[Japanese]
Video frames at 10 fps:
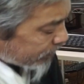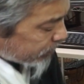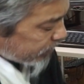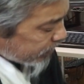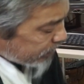
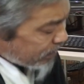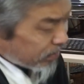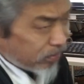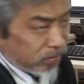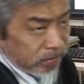ヤマトにせんにひゃ
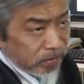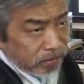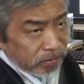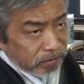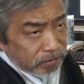く
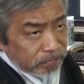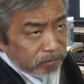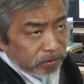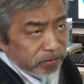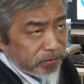ご
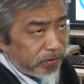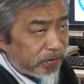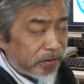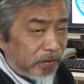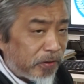妄
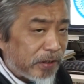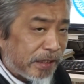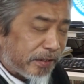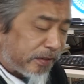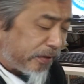想考
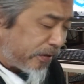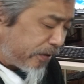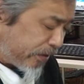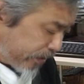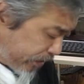察、
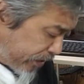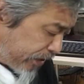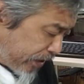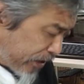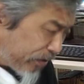
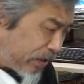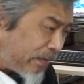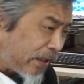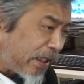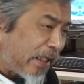そして
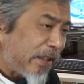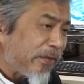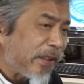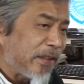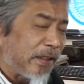まあ現
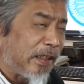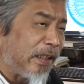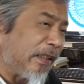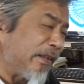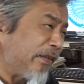状です
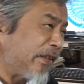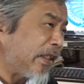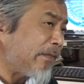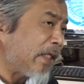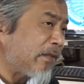ね、にせ
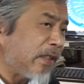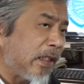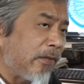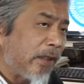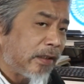んにひゃくに
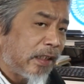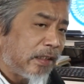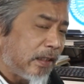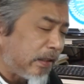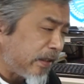が終わった
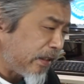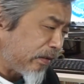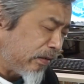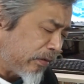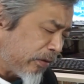時点
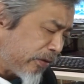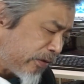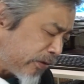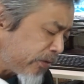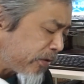でどう
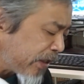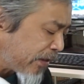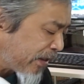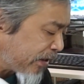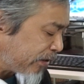いう状況な
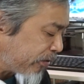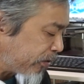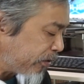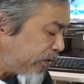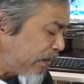のかというこ
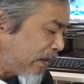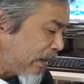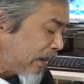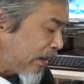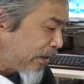とを
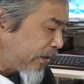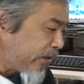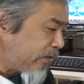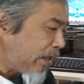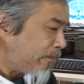地
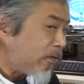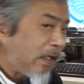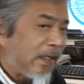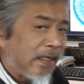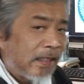球連邦
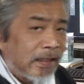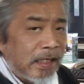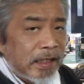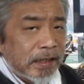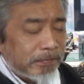側から考
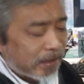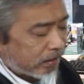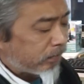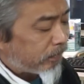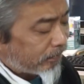えてみた
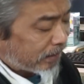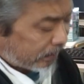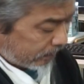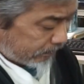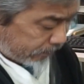いと思います。